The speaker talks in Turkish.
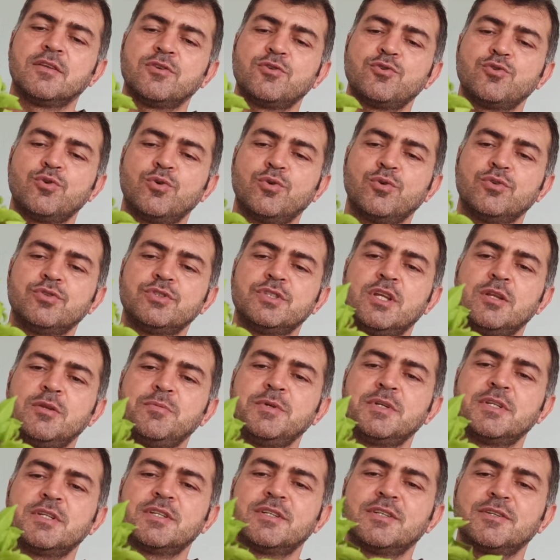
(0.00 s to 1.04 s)
Çok güzel
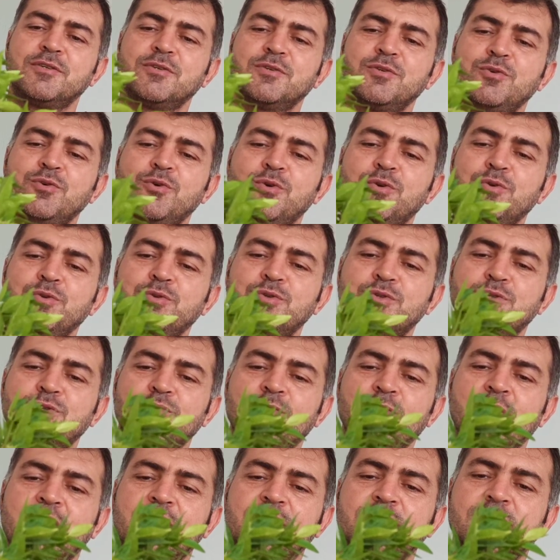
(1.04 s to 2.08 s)
bir
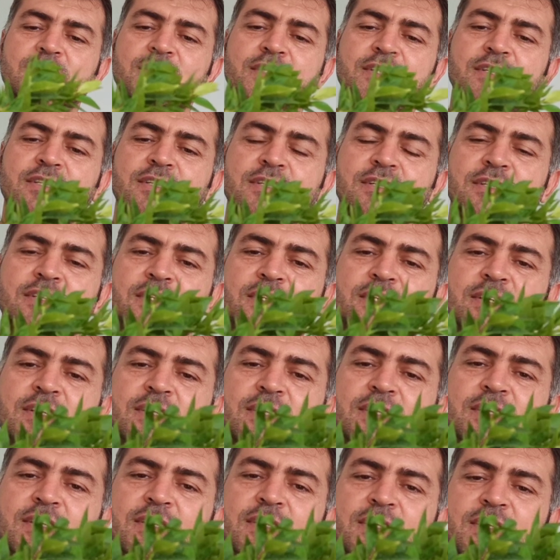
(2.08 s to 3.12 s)
görüntüsü var.
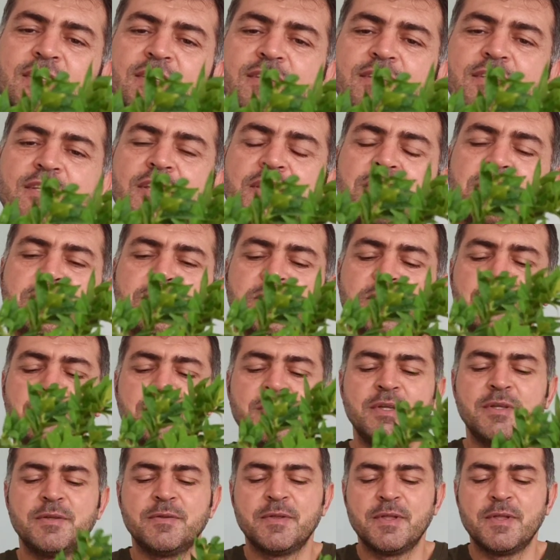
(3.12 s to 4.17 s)
Dediğim gibi